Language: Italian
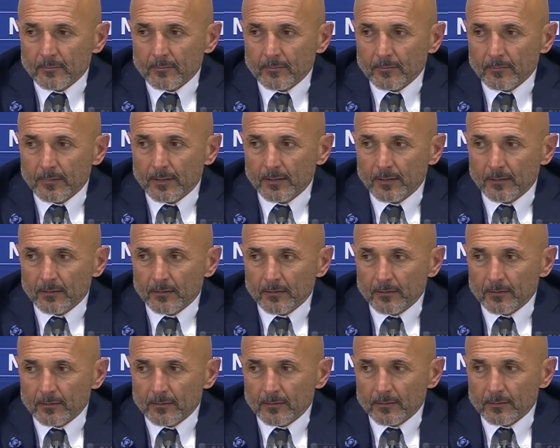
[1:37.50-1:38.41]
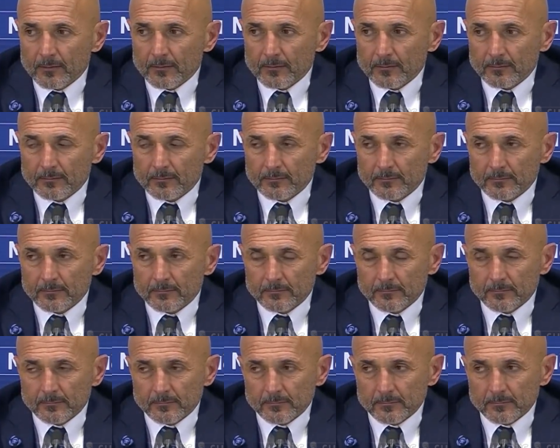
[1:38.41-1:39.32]
nel
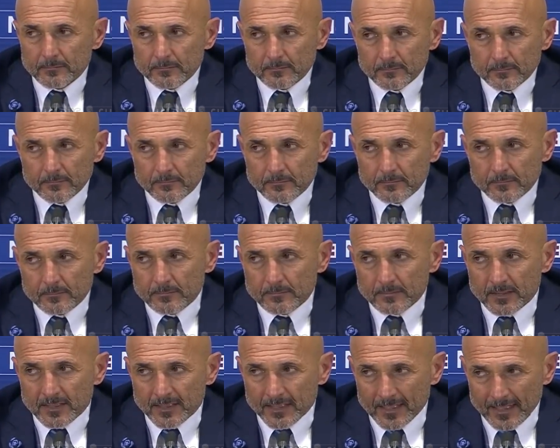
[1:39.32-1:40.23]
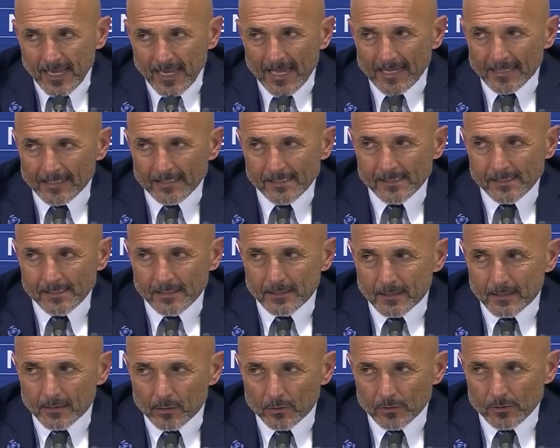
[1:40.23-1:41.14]
mh, mm,
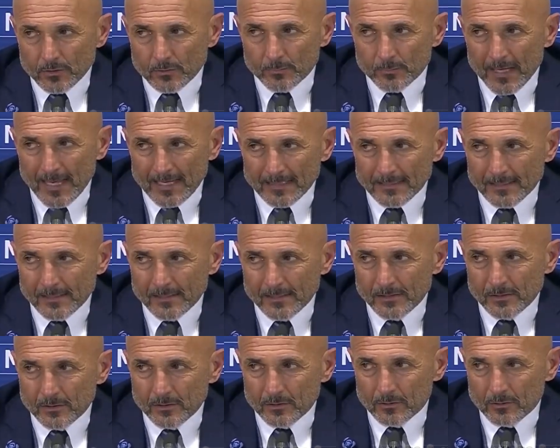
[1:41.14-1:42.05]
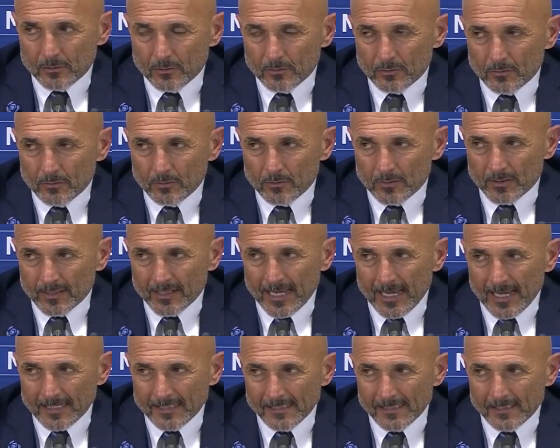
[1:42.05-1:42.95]
crearsi lo spazio o
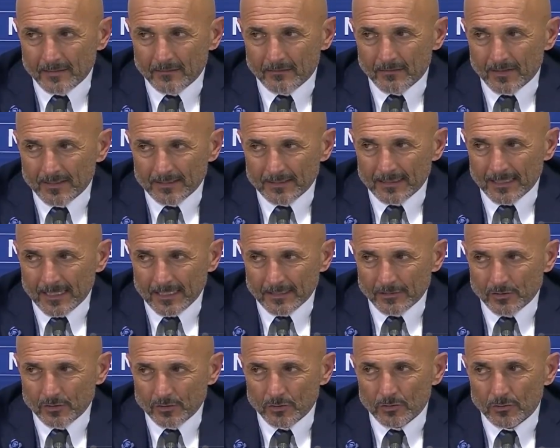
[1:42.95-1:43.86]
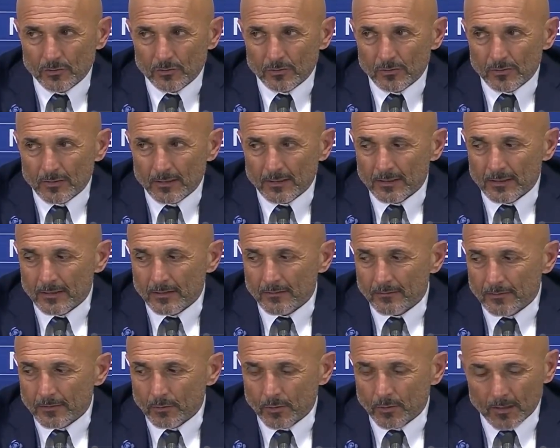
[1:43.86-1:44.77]
crearsi il vantaggio
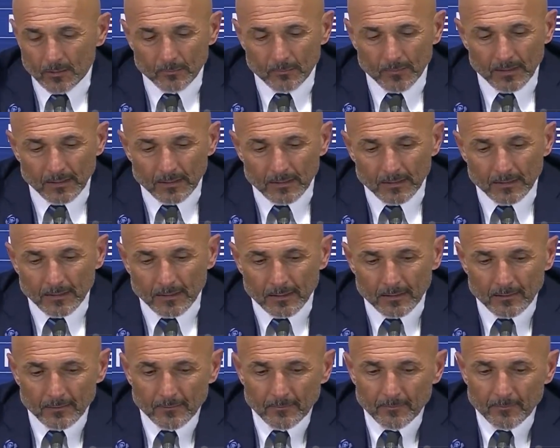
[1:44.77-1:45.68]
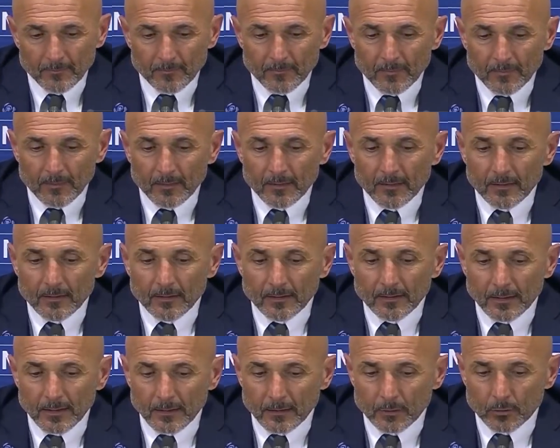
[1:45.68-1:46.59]
individualmente
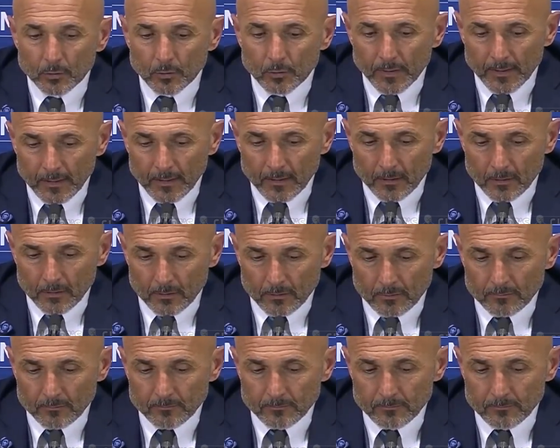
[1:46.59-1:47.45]
nel duello.